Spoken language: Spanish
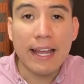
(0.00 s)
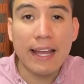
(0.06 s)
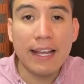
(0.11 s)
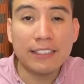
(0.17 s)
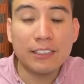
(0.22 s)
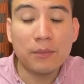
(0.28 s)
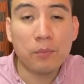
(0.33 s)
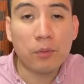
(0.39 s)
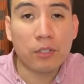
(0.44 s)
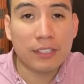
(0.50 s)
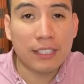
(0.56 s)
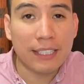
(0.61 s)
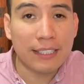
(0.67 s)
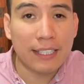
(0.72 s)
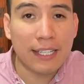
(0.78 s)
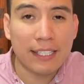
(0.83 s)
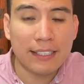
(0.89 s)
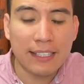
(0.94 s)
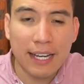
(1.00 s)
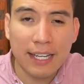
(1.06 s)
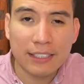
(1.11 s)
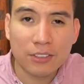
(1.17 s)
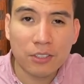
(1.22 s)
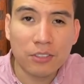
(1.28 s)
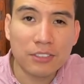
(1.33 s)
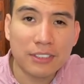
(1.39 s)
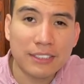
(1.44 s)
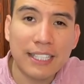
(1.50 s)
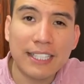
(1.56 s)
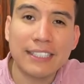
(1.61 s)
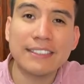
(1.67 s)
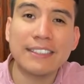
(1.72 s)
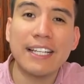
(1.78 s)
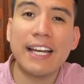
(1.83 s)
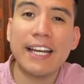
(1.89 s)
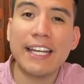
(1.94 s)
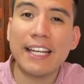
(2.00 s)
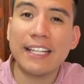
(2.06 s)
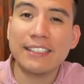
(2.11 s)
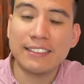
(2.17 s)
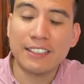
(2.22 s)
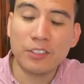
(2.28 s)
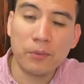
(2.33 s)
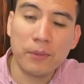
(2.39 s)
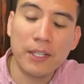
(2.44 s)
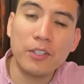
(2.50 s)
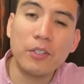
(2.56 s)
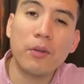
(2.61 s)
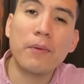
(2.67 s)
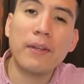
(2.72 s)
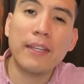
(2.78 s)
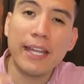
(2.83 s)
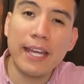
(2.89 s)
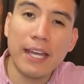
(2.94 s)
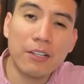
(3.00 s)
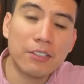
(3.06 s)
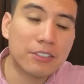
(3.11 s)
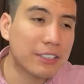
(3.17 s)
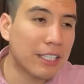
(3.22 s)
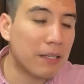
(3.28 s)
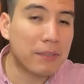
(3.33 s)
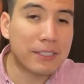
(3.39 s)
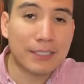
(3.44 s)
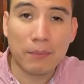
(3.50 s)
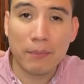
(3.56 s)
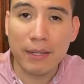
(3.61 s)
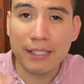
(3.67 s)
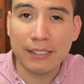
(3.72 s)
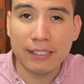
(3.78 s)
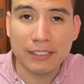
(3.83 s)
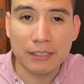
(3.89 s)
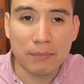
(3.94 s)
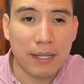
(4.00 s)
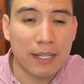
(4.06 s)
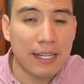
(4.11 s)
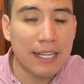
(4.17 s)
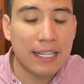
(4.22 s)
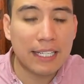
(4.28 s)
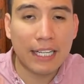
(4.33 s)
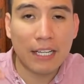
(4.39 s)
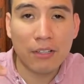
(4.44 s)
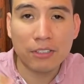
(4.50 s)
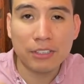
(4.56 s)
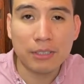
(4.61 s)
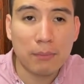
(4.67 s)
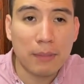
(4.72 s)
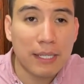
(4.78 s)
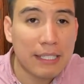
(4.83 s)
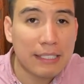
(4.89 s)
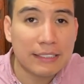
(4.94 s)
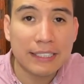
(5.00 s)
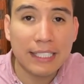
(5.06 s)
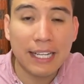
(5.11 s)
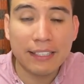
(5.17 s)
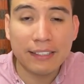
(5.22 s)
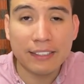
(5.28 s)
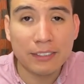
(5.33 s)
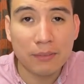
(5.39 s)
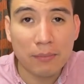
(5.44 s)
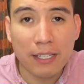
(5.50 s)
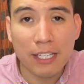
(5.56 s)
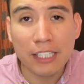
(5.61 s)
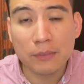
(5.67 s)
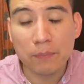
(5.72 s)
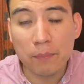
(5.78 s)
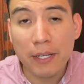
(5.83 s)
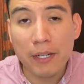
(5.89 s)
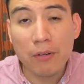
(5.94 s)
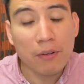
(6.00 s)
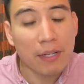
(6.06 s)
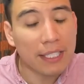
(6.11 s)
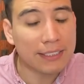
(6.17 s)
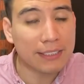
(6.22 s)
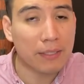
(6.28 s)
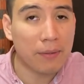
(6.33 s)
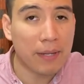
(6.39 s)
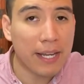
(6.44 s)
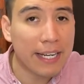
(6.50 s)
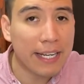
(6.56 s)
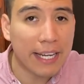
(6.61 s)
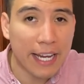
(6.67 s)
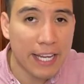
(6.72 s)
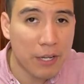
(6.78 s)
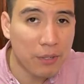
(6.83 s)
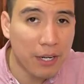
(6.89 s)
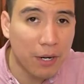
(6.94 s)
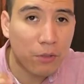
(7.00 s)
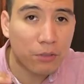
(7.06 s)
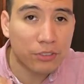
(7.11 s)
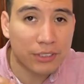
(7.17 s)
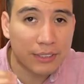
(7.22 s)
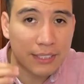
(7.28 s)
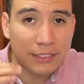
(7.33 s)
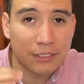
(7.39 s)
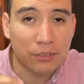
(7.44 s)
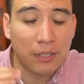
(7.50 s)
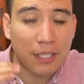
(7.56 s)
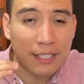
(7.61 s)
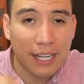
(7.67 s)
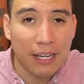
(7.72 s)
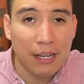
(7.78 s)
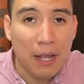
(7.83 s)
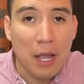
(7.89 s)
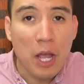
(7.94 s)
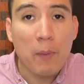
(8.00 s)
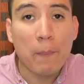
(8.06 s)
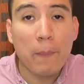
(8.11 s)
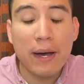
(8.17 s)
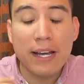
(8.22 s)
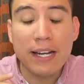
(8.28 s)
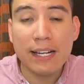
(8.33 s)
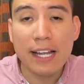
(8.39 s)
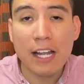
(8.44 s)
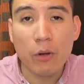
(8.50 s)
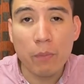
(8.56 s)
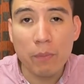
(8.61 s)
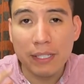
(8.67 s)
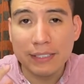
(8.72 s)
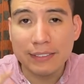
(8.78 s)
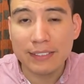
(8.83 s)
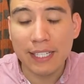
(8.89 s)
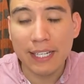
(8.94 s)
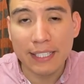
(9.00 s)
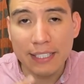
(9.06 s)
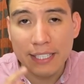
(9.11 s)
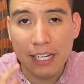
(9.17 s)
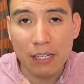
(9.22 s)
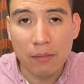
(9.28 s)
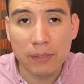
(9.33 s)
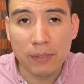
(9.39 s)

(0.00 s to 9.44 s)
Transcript: Es importante que tengas constancia y que estés subiendo videos tal vez semana tras semana, cada dos semanas, cada tres semanas, pero que se vea que haya una constancia en tu canal para que comiences a generar